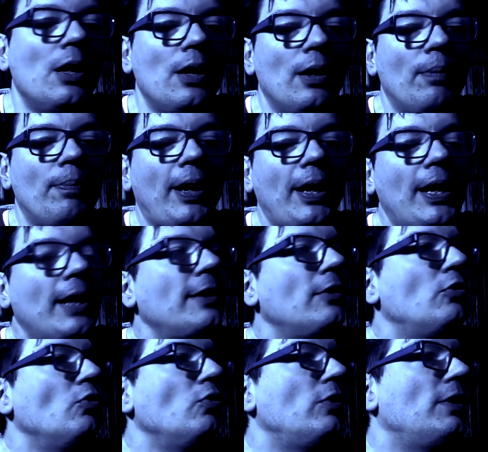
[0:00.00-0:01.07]
Pregate
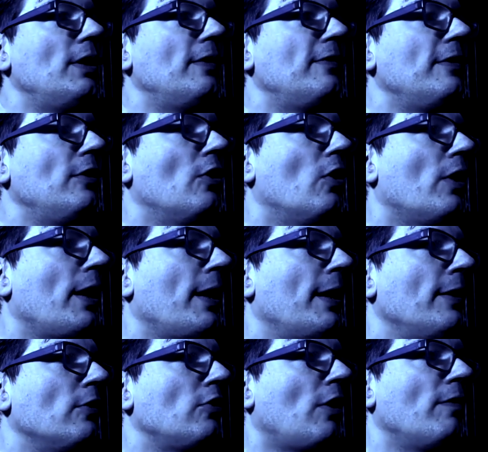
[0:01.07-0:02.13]
tutti il Signore che
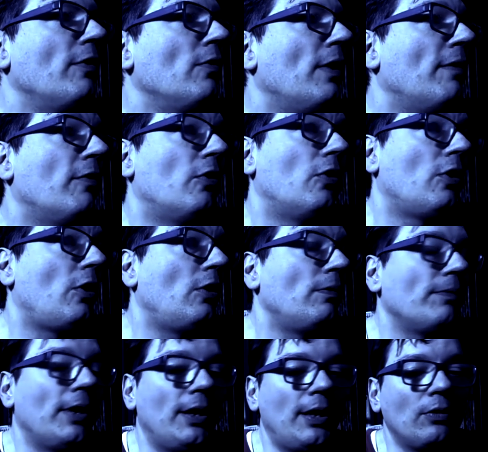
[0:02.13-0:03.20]
io trovi un lavoro
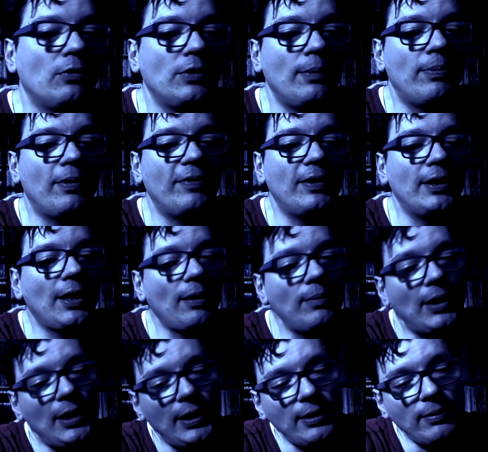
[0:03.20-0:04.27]
e che non debba vendere i
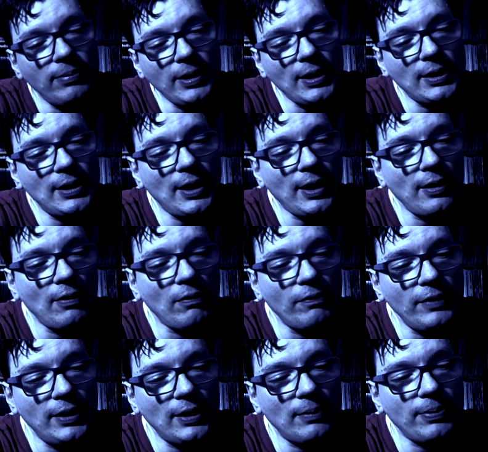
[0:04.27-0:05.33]
miei libri e andare in
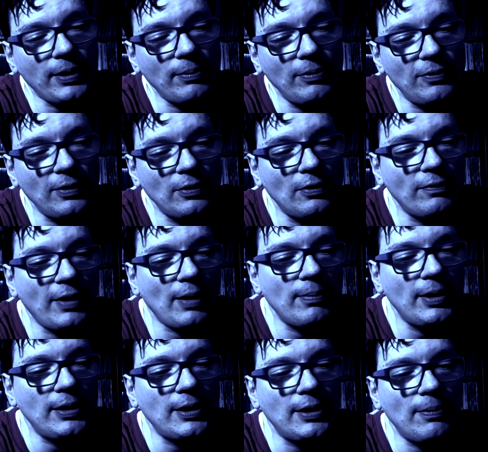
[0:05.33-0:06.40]
rovina, perché mi sento
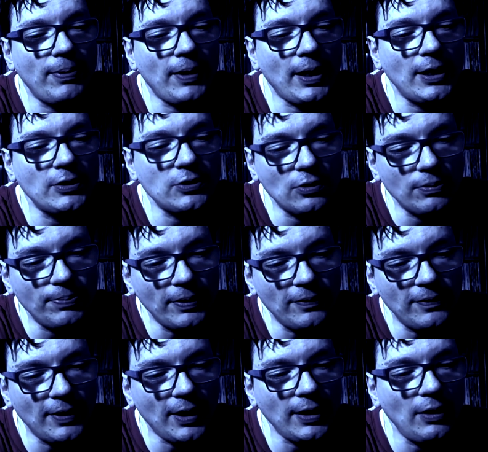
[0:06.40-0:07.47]
veramente depresso al
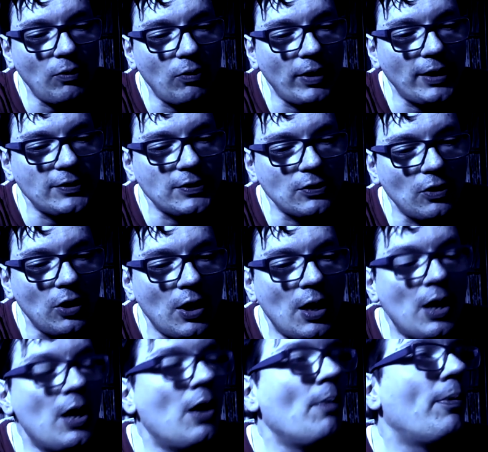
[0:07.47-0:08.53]
pensare di questo
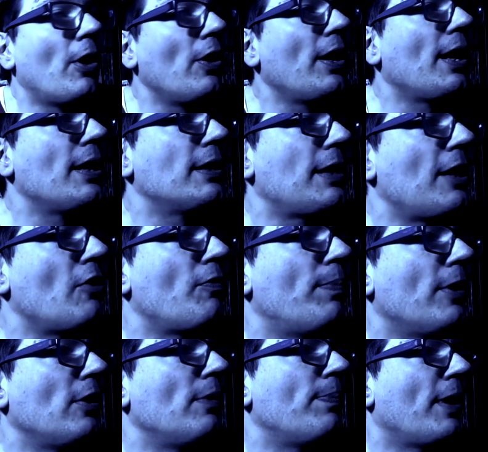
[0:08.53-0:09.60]
però in realtà io
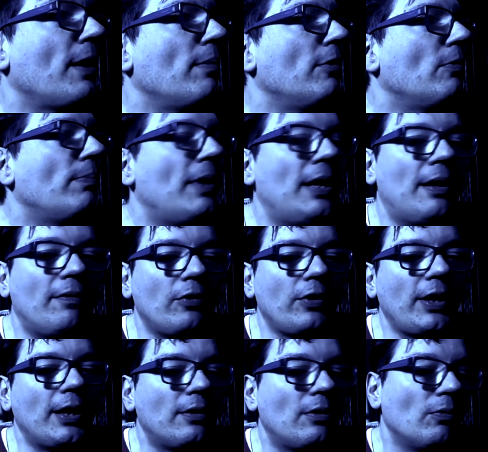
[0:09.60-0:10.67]
spero di prendermi un bel
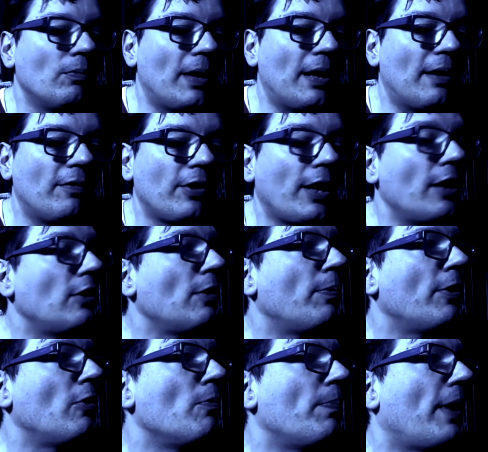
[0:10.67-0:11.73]
lavoretto, un bel lavoretto e poi
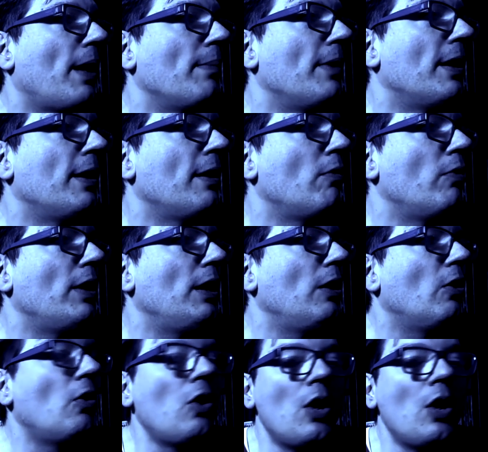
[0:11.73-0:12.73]
comprarmi anche quello